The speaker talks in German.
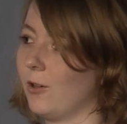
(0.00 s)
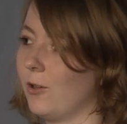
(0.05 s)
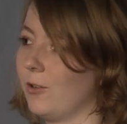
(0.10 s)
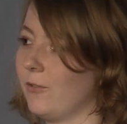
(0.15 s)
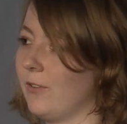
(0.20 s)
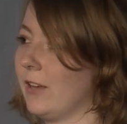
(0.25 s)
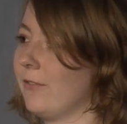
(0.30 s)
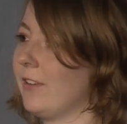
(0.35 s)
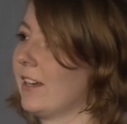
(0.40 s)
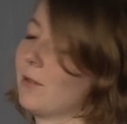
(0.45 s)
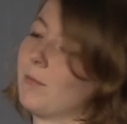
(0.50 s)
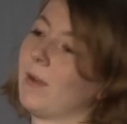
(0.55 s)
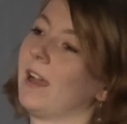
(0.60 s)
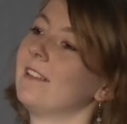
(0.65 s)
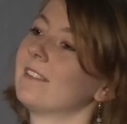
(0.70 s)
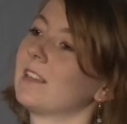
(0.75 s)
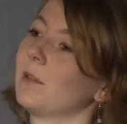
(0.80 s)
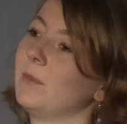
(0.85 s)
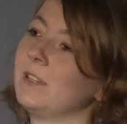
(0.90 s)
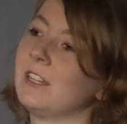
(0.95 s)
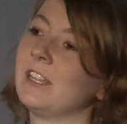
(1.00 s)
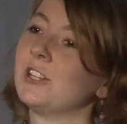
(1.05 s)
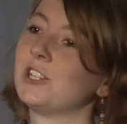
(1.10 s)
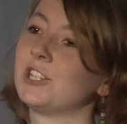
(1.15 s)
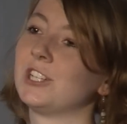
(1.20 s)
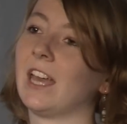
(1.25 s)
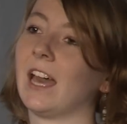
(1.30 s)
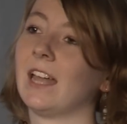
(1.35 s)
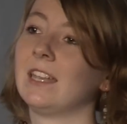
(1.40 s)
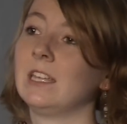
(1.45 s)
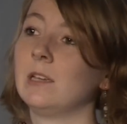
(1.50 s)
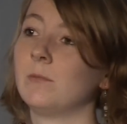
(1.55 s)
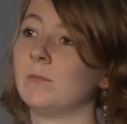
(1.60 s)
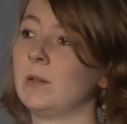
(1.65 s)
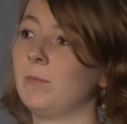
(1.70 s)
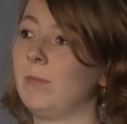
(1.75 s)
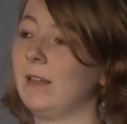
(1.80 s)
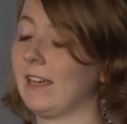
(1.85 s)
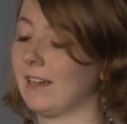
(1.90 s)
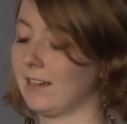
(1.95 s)
und wenn wir gemeinsam in den
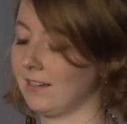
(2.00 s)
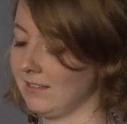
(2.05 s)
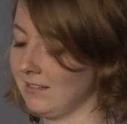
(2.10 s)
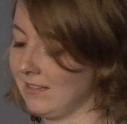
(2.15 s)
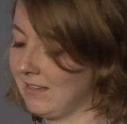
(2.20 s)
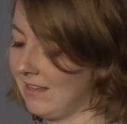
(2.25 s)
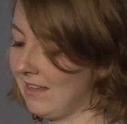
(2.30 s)
Sternenhimmel blicken,